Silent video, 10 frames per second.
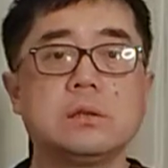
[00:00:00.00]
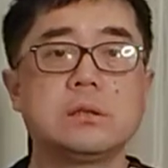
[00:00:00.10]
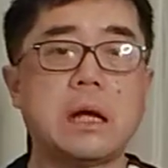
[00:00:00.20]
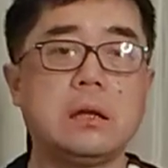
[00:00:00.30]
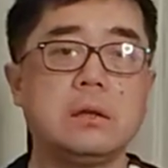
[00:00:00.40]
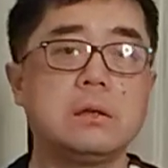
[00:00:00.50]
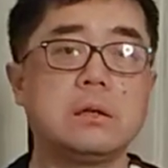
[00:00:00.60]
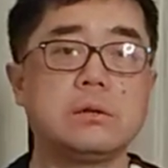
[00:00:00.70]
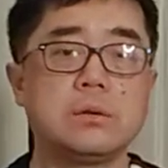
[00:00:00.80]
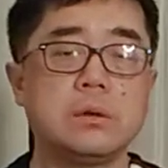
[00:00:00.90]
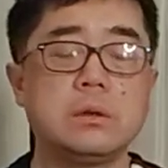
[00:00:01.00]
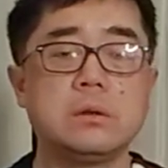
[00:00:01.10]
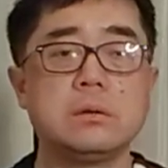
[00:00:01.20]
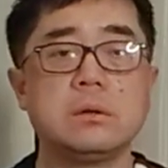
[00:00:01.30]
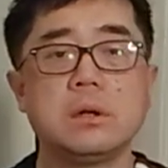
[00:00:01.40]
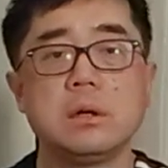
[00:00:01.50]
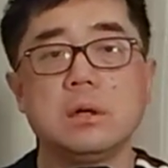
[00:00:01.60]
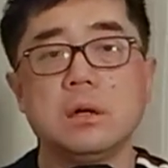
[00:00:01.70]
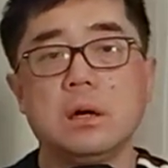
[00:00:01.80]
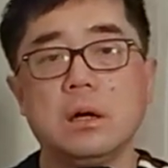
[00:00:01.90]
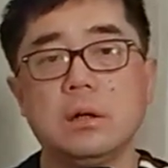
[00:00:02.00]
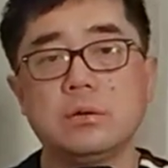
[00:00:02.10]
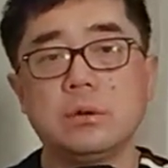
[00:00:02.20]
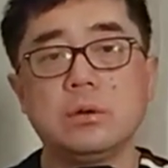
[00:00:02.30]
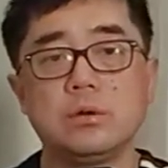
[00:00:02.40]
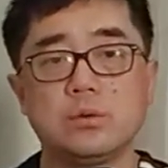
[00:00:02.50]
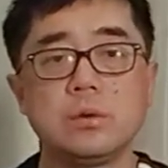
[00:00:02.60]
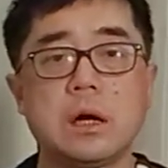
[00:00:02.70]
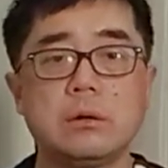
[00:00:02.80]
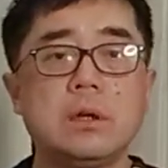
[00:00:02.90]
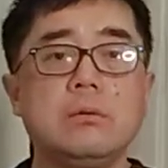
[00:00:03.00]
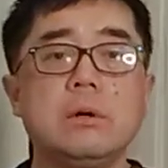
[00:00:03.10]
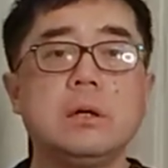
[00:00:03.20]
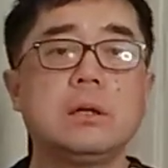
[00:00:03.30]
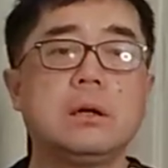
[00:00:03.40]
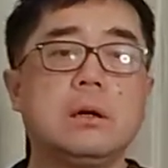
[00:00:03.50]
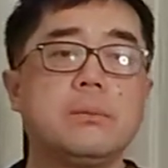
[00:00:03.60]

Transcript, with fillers: 是占占着绝啊绝对主导地位的。